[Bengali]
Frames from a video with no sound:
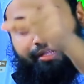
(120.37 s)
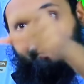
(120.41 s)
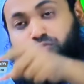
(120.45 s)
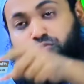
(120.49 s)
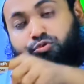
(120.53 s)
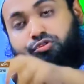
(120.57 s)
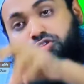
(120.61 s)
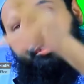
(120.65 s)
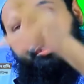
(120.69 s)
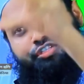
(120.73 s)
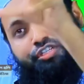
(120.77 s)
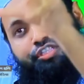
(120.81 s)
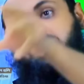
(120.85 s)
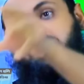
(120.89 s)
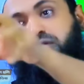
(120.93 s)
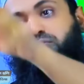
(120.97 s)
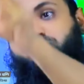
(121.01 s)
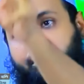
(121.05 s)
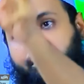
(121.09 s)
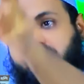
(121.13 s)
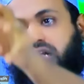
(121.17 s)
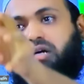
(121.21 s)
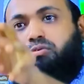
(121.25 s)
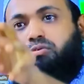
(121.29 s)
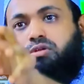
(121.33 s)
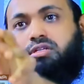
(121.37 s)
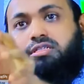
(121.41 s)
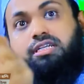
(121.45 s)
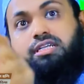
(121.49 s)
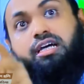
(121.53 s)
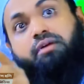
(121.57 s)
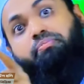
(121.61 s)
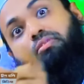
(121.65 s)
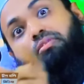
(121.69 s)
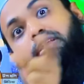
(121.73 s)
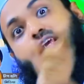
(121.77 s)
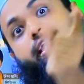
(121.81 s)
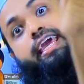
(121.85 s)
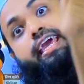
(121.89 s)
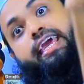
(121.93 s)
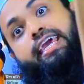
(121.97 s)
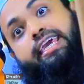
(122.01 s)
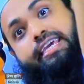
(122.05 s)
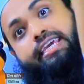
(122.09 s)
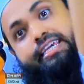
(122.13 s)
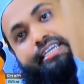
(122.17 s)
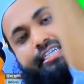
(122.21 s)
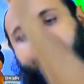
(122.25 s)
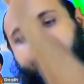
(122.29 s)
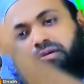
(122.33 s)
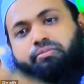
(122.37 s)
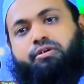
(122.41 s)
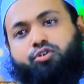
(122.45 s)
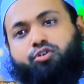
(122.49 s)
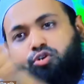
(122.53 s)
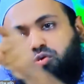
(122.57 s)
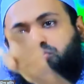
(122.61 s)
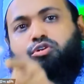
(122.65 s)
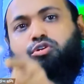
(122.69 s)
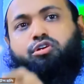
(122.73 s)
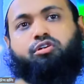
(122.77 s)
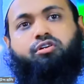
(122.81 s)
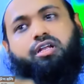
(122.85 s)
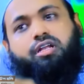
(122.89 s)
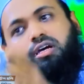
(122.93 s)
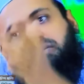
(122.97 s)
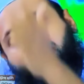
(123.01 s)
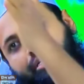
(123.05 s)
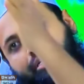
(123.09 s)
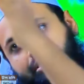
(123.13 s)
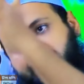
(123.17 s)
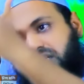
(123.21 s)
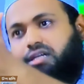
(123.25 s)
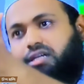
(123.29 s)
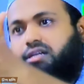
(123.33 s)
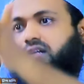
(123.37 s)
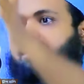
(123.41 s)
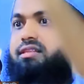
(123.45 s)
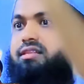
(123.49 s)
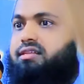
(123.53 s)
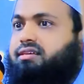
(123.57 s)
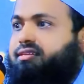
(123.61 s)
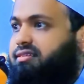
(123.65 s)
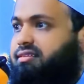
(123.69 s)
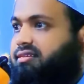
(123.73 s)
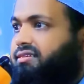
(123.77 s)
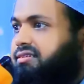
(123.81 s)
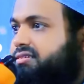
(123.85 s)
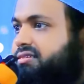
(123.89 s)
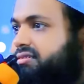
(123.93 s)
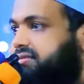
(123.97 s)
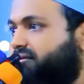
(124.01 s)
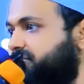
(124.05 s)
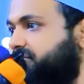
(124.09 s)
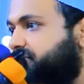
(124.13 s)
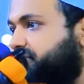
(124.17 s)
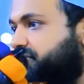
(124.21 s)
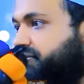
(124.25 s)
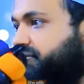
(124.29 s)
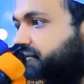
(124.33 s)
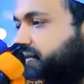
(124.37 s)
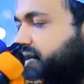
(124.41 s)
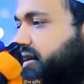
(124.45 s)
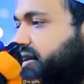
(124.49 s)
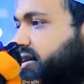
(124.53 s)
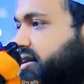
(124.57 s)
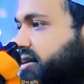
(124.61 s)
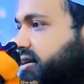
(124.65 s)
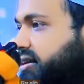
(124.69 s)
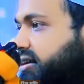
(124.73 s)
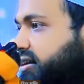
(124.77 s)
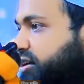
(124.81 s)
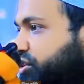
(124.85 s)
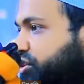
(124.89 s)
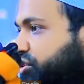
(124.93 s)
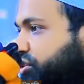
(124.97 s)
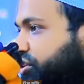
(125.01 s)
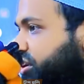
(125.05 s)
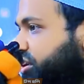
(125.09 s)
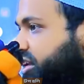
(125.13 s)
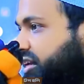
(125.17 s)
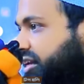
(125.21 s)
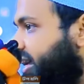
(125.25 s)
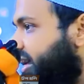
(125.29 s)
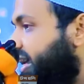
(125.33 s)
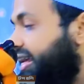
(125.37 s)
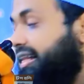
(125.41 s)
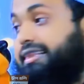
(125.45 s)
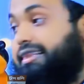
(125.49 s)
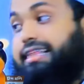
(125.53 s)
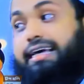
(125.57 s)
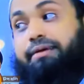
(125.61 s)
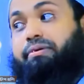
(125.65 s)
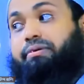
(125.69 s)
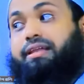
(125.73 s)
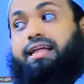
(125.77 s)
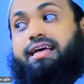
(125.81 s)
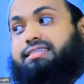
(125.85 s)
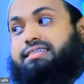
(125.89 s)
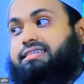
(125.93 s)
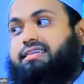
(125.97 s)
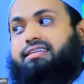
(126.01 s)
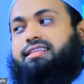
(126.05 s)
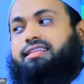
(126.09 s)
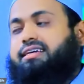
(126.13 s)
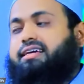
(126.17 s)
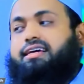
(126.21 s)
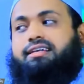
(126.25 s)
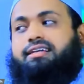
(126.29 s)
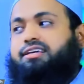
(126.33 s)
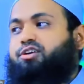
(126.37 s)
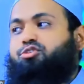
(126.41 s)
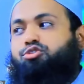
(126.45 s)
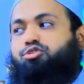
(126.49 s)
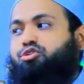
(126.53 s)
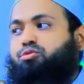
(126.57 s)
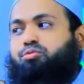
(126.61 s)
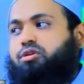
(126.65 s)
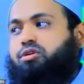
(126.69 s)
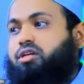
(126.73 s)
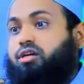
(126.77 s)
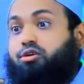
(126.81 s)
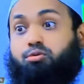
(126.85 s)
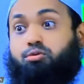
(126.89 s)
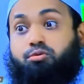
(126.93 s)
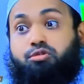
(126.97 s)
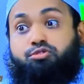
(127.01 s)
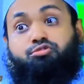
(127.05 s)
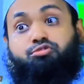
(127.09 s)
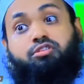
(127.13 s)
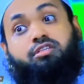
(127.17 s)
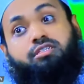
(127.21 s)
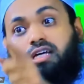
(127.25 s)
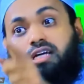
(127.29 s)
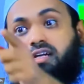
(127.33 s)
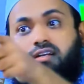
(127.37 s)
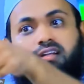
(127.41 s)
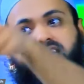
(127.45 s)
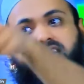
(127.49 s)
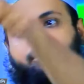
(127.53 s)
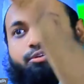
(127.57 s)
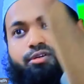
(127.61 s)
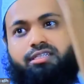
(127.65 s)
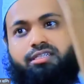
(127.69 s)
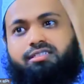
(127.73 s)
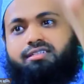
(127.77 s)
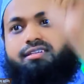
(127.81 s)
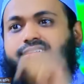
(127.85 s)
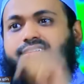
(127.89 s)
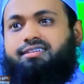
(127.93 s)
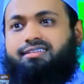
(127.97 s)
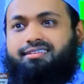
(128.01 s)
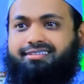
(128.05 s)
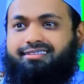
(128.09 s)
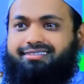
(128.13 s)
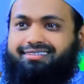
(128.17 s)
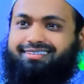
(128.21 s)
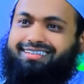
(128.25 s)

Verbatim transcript: আমারে মসজিদের মোল্লা বলছে আপনি এই হিসাবে কবুল করে আমারে জান্নাত দিয়ে দিন তখন এই দেখবেন আজকে থেকে আর কেউ কইব না কইব যদি জান্নাত হয়ে যায়